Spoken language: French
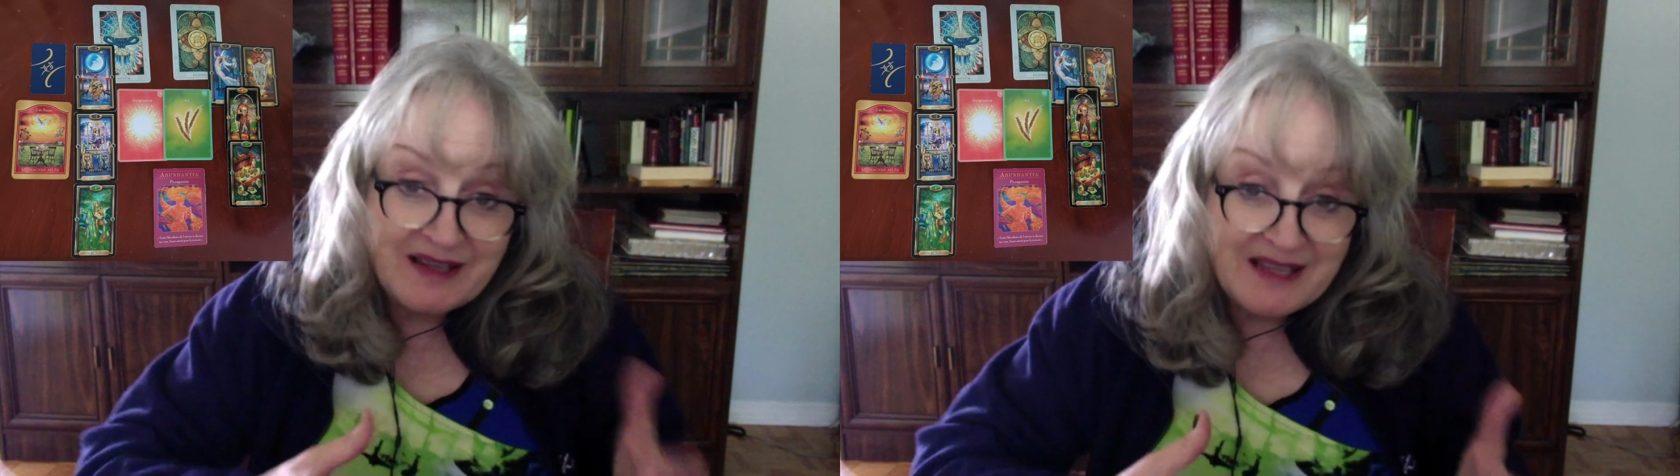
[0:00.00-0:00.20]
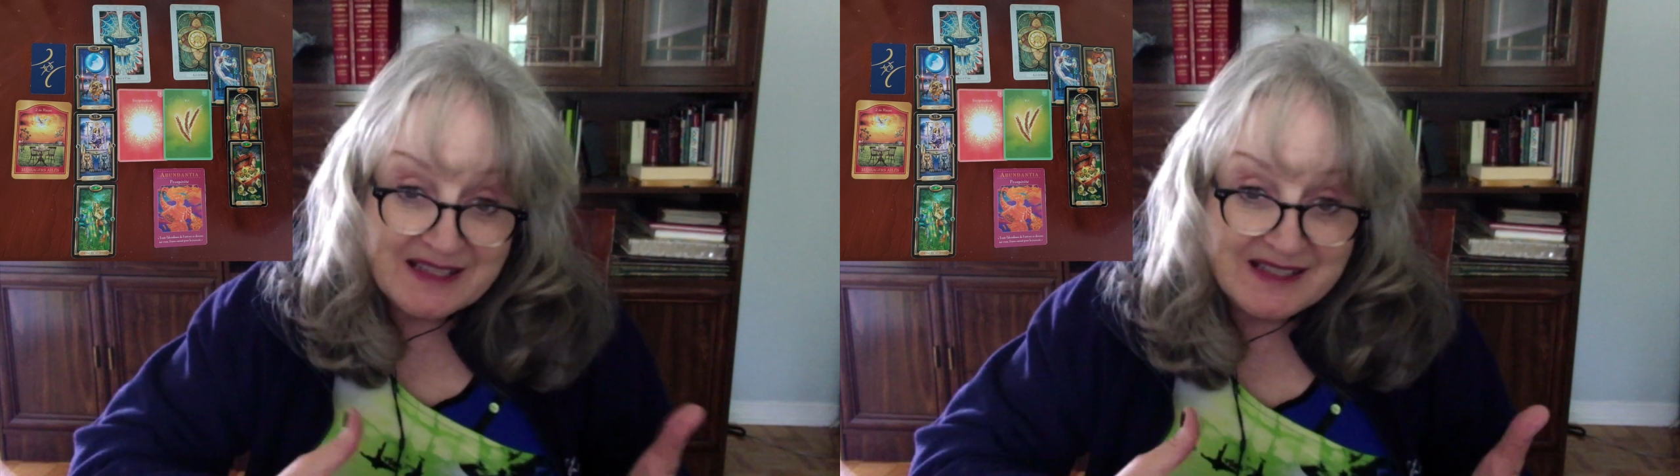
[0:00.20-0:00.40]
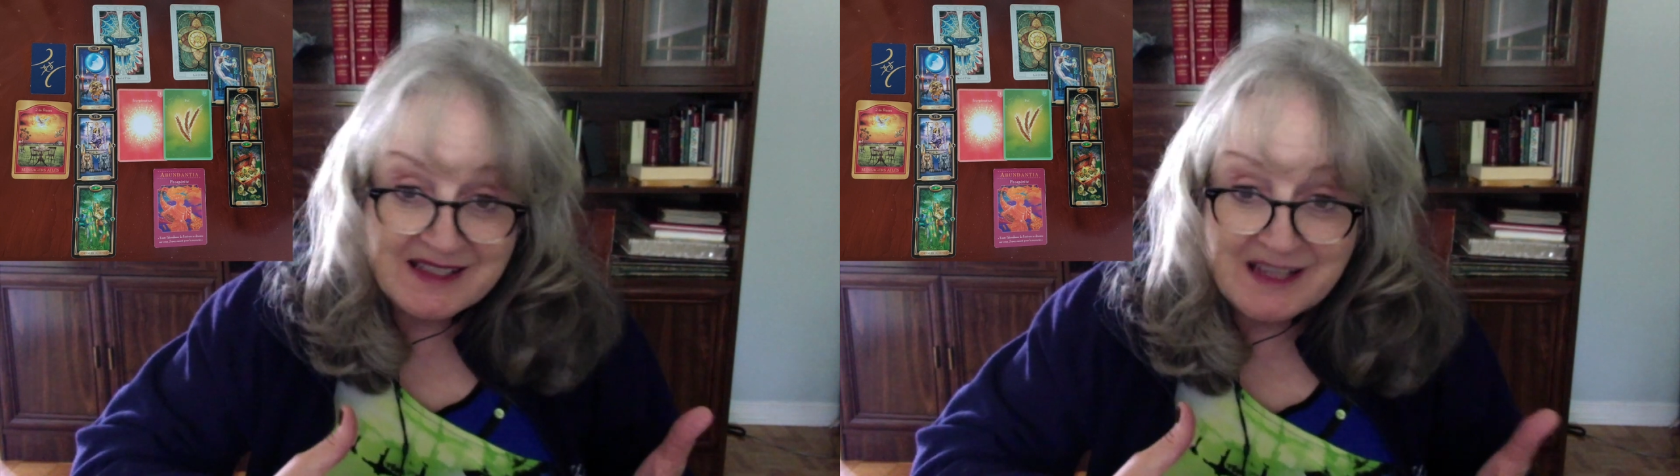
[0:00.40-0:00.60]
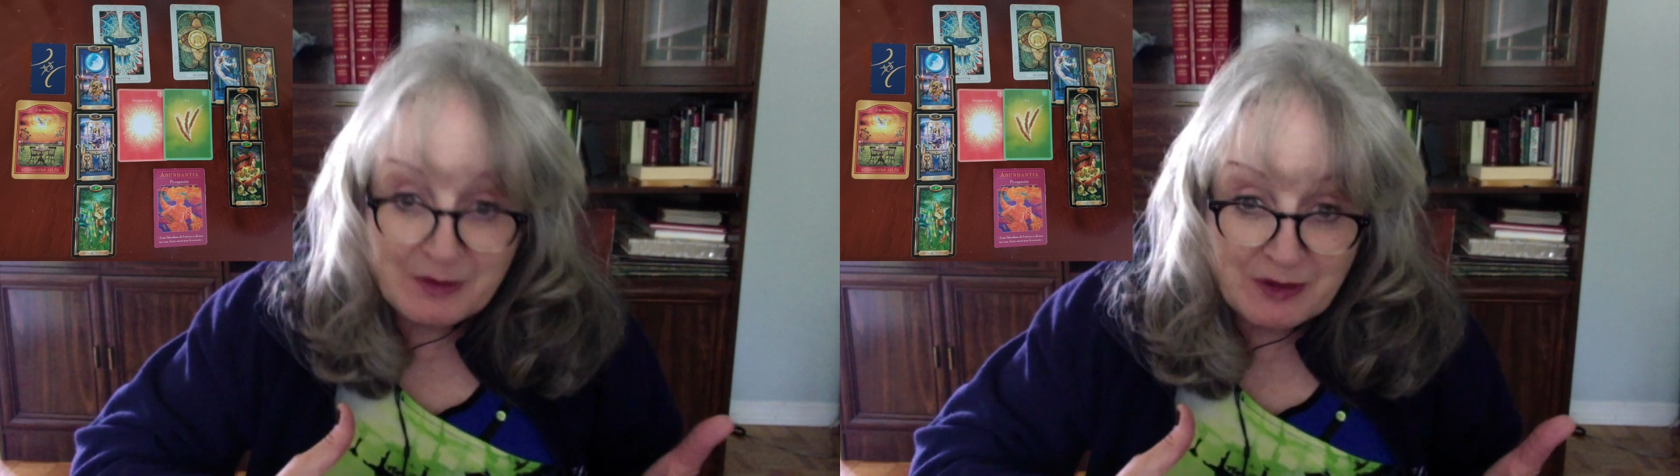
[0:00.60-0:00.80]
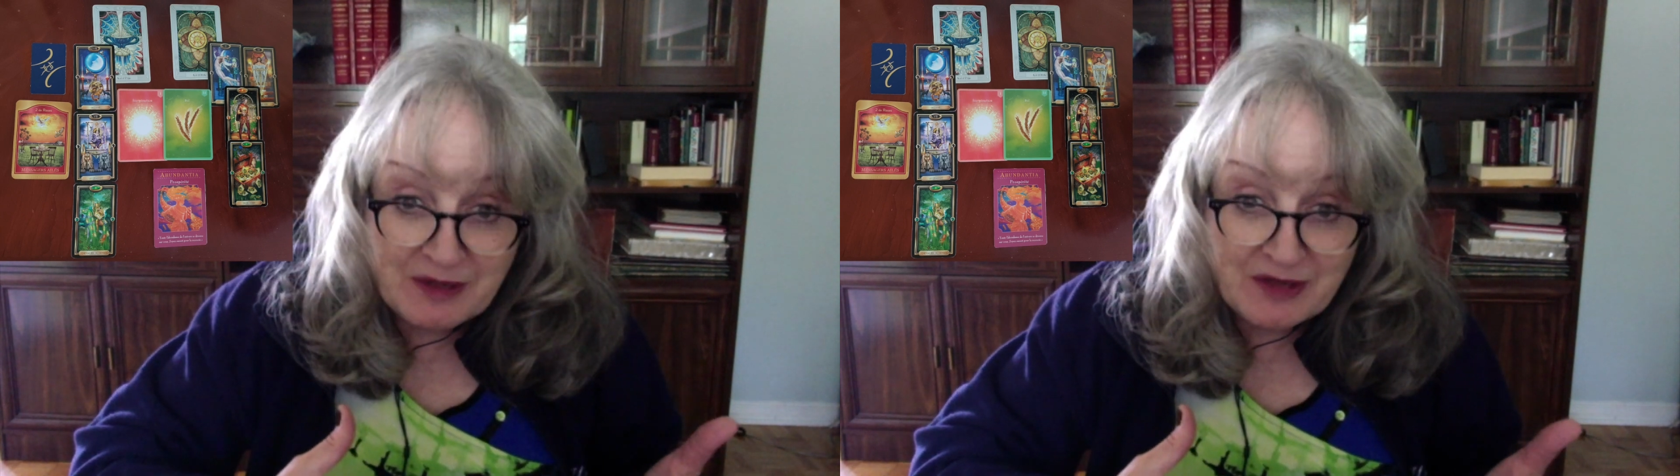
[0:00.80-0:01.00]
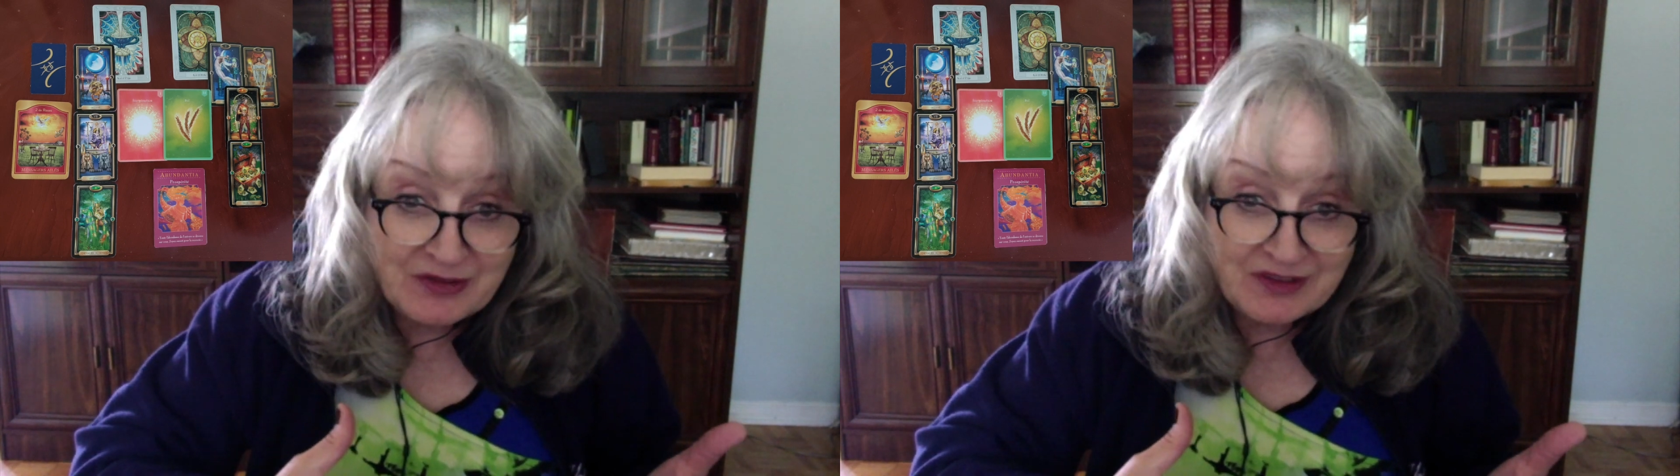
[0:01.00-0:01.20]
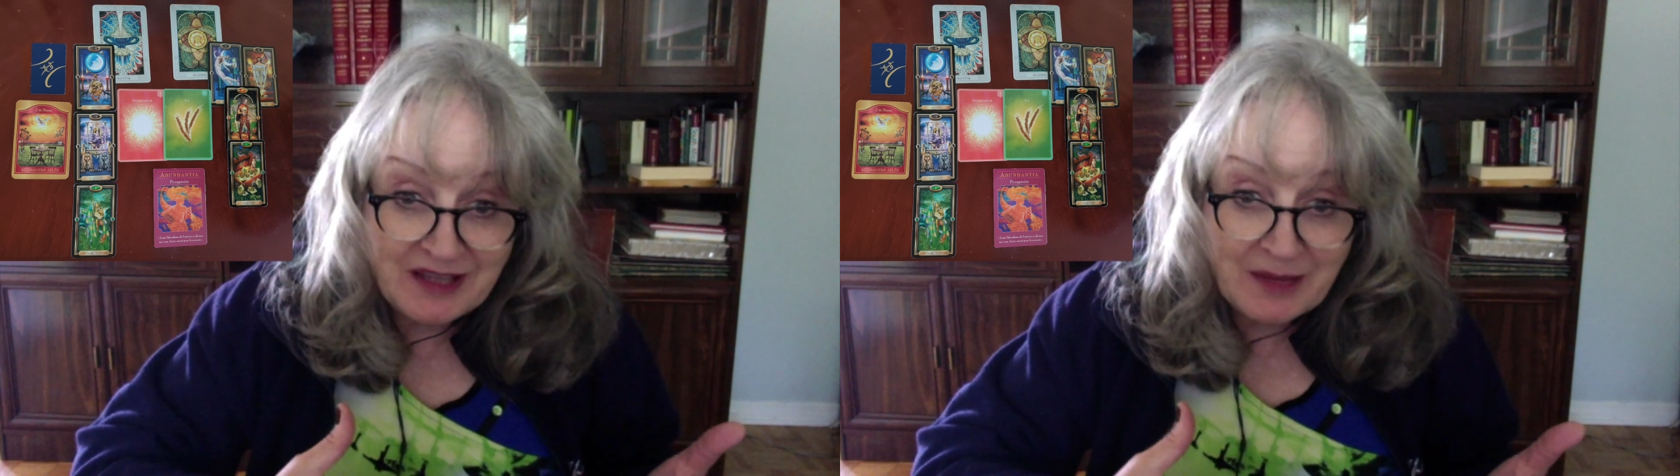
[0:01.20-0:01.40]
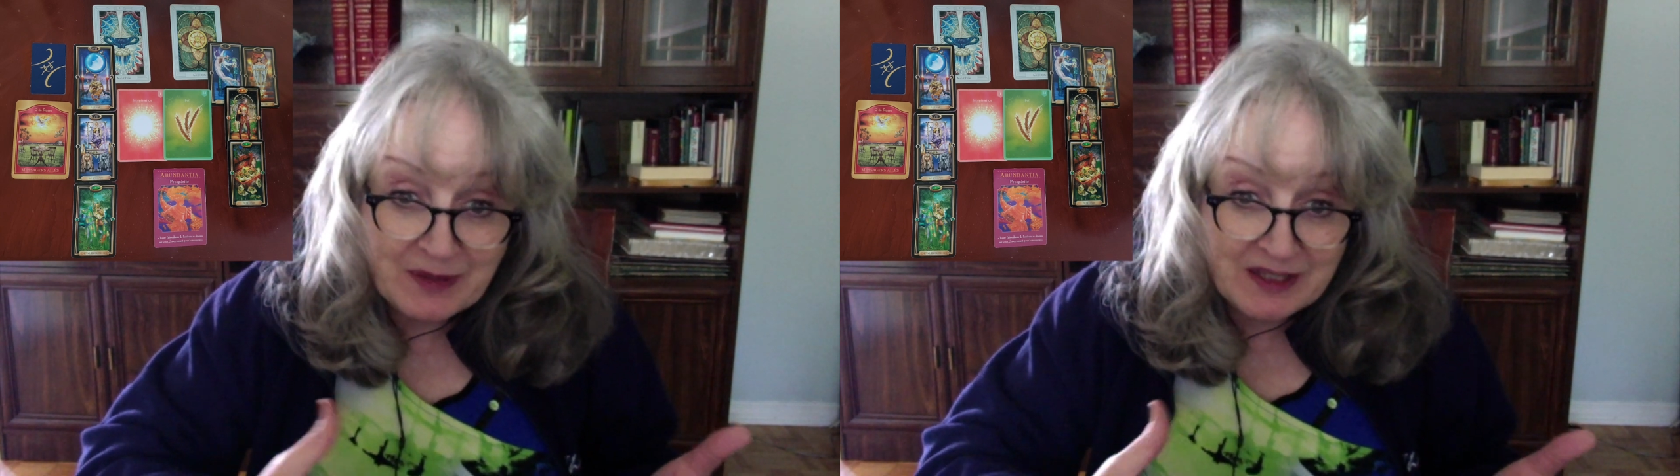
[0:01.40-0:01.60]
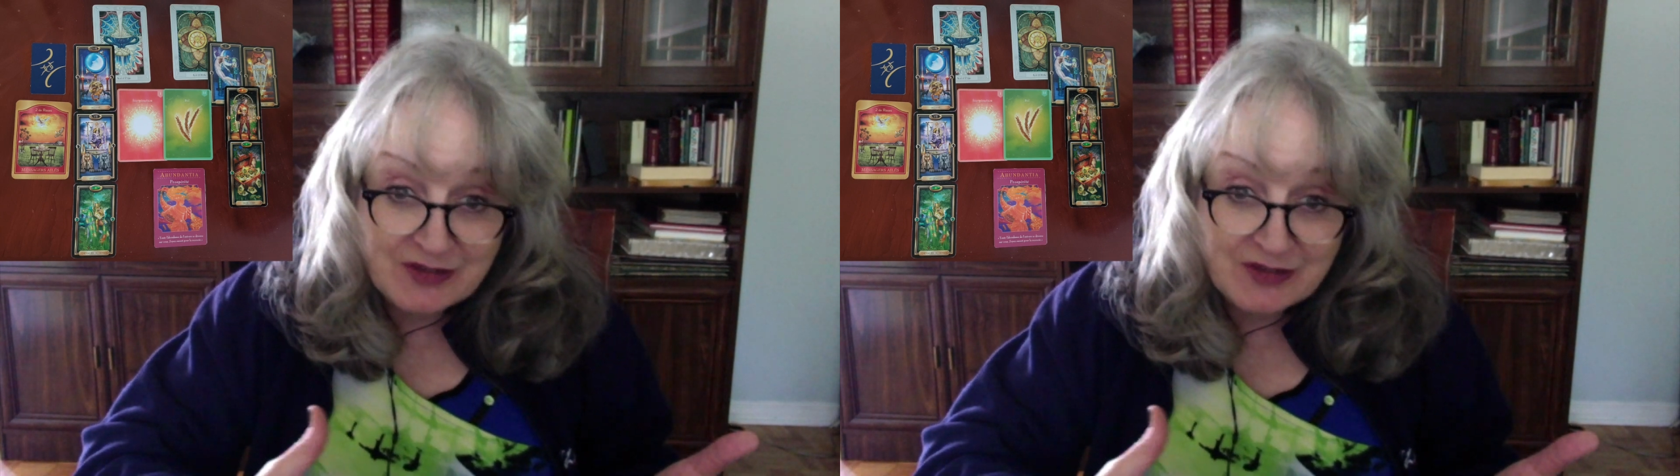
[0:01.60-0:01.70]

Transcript: c'est simplement une impression